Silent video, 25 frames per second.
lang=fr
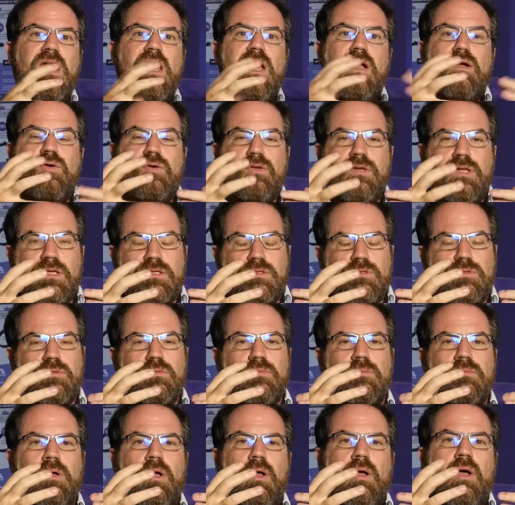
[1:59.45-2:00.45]
la
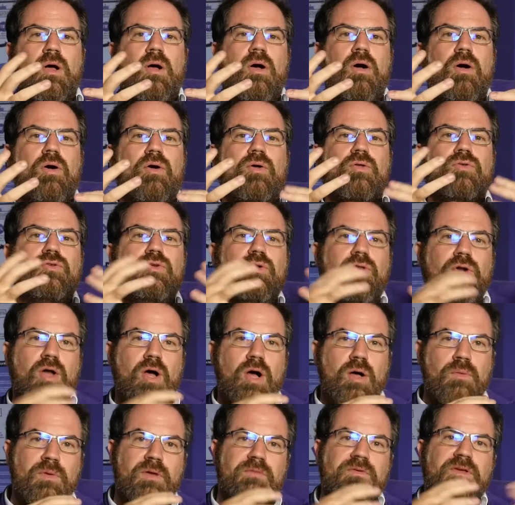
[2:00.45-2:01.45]
connexion euh, de
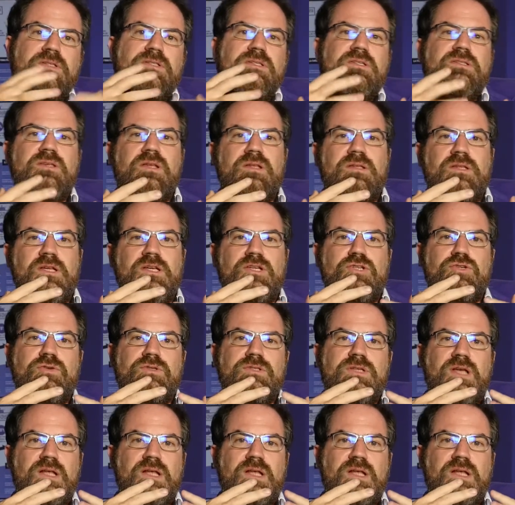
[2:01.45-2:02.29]
l'homme avec ces intelligences